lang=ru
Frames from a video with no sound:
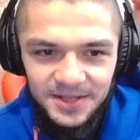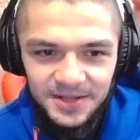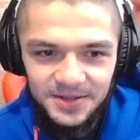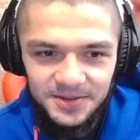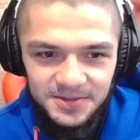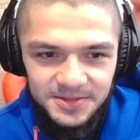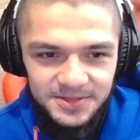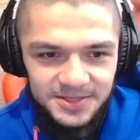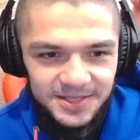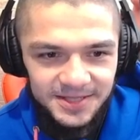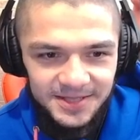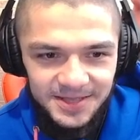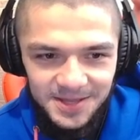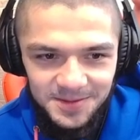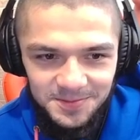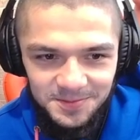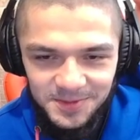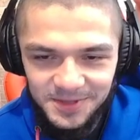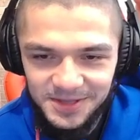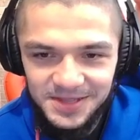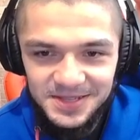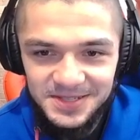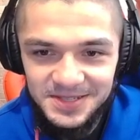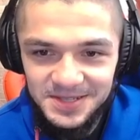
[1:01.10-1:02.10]
У тебя там
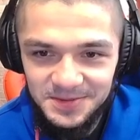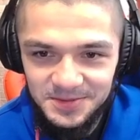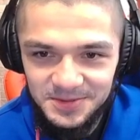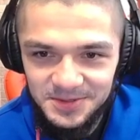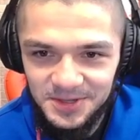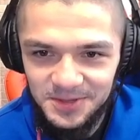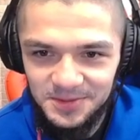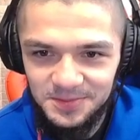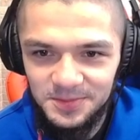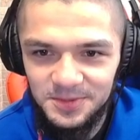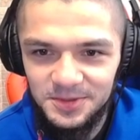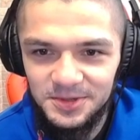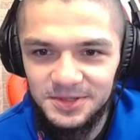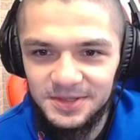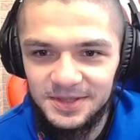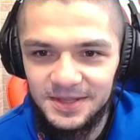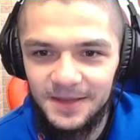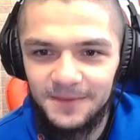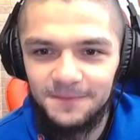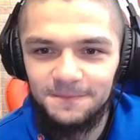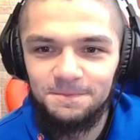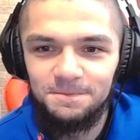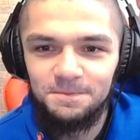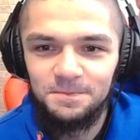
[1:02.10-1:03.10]
был на 700, будет
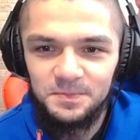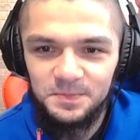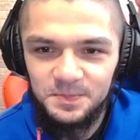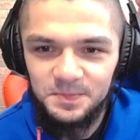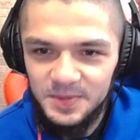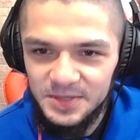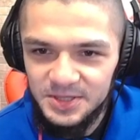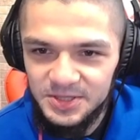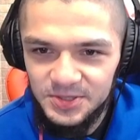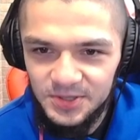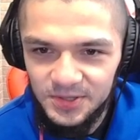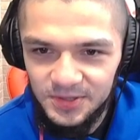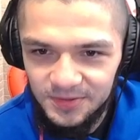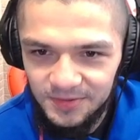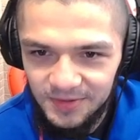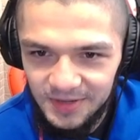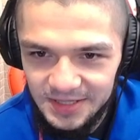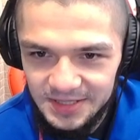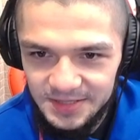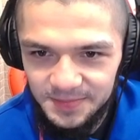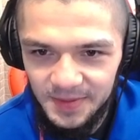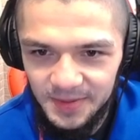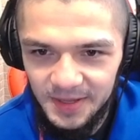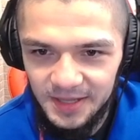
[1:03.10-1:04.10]
там
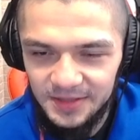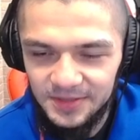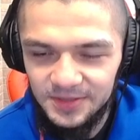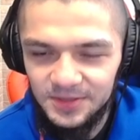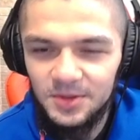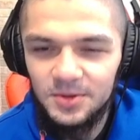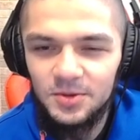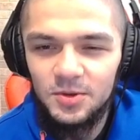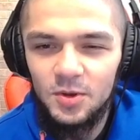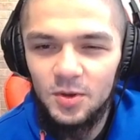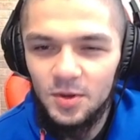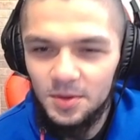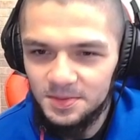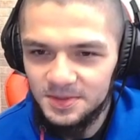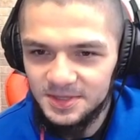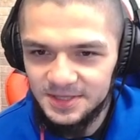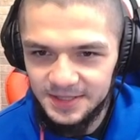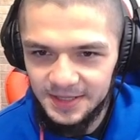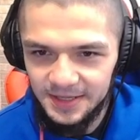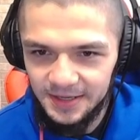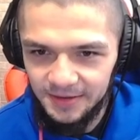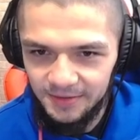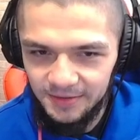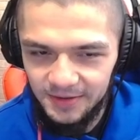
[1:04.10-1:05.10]
525. Ну,
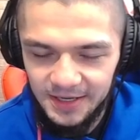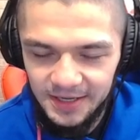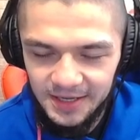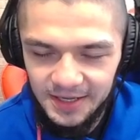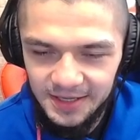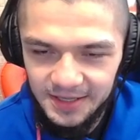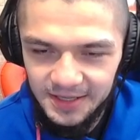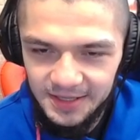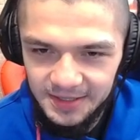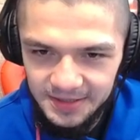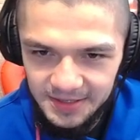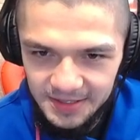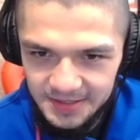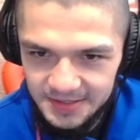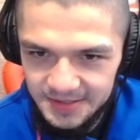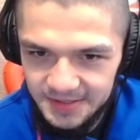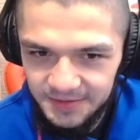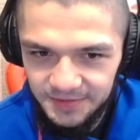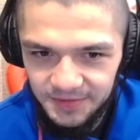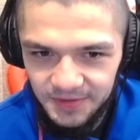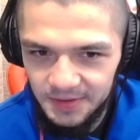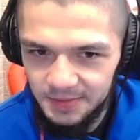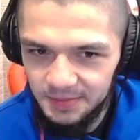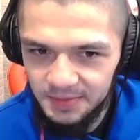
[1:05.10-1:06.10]
образно говоря, какие-то
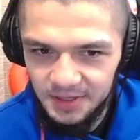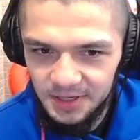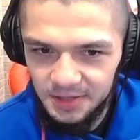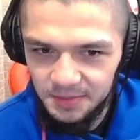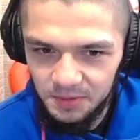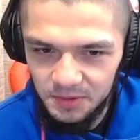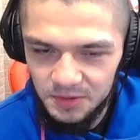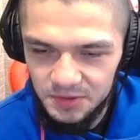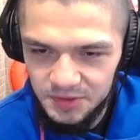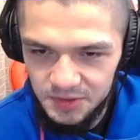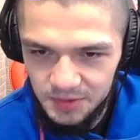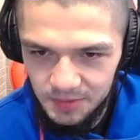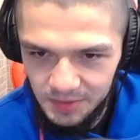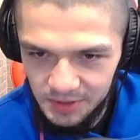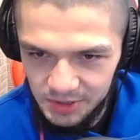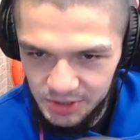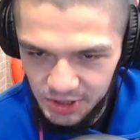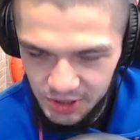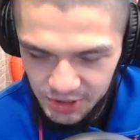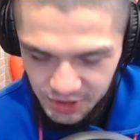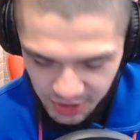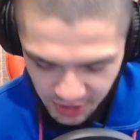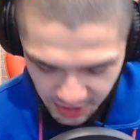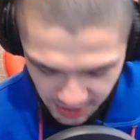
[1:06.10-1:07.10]
цифры были просто
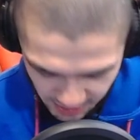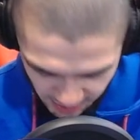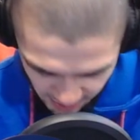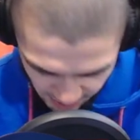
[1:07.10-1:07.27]
сумасшедшие.